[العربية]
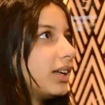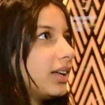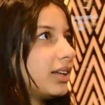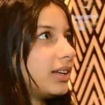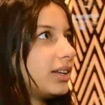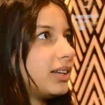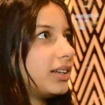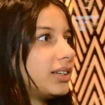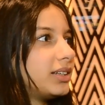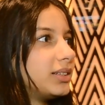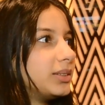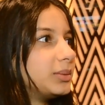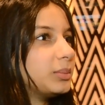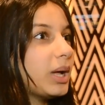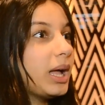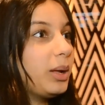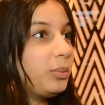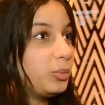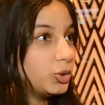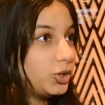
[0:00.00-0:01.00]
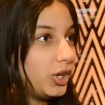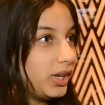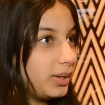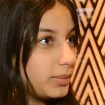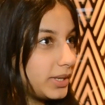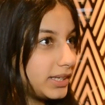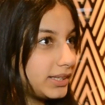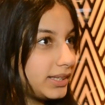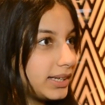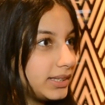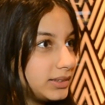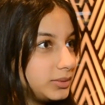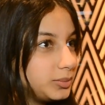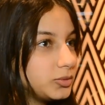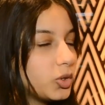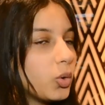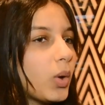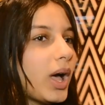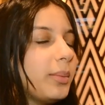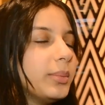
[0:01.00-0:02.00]
أه محمود حميده
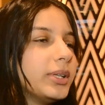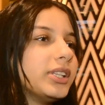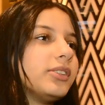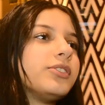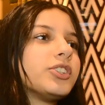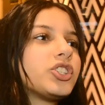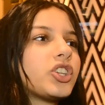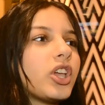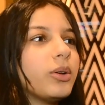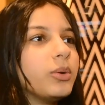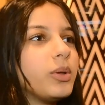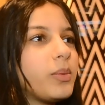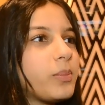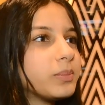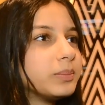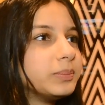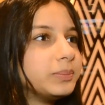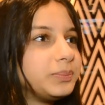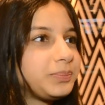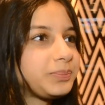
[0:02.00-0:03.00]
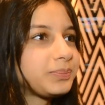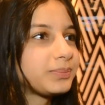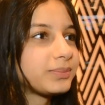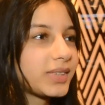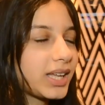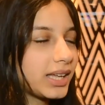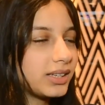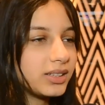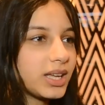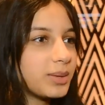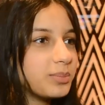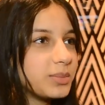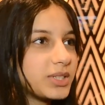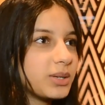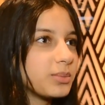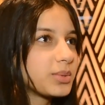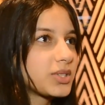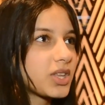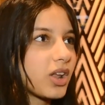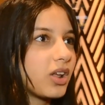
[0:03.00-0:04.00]
واحمد الفيشاوي كانوا
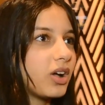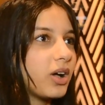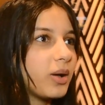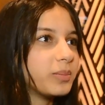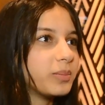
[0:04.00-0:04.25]
جامدين بصراحه